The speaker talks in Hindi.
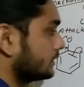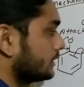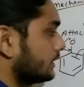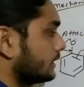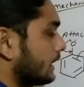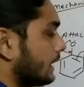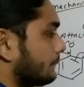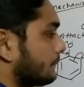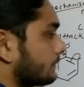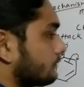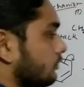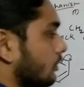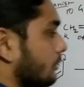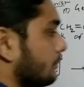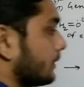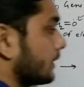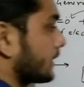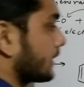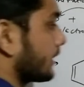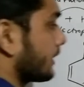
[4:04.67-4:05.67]
ये यहाँ पर
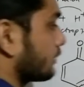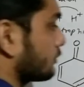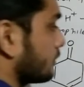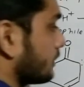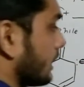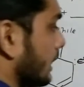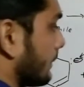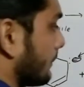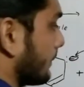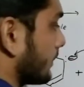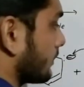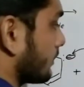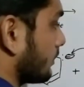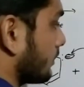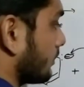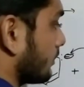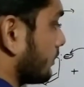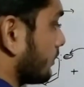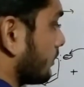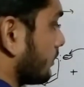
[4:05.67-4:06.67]
फॉर्म करेगा तो यहाँ पर
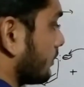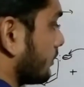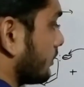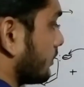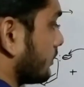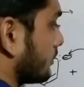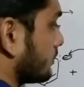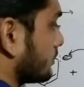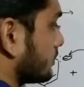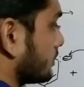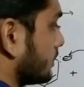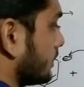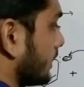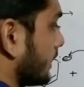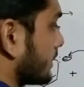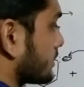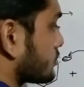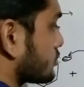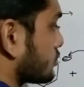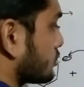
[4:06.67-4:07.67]
सी
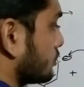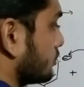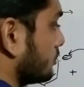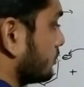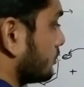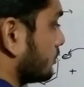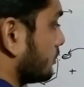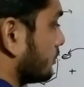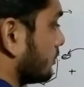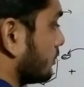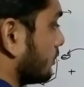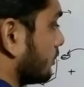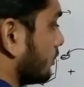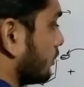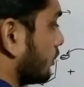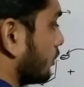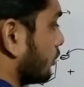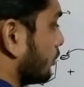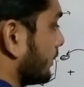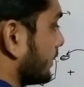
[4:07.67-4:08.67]
एच टू
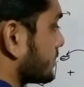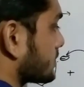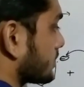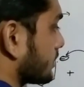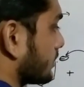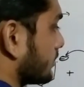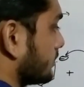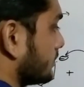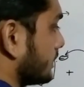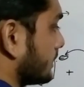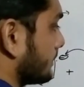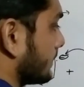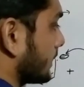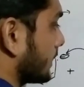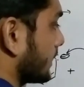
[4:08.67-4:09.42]
ओ एच ये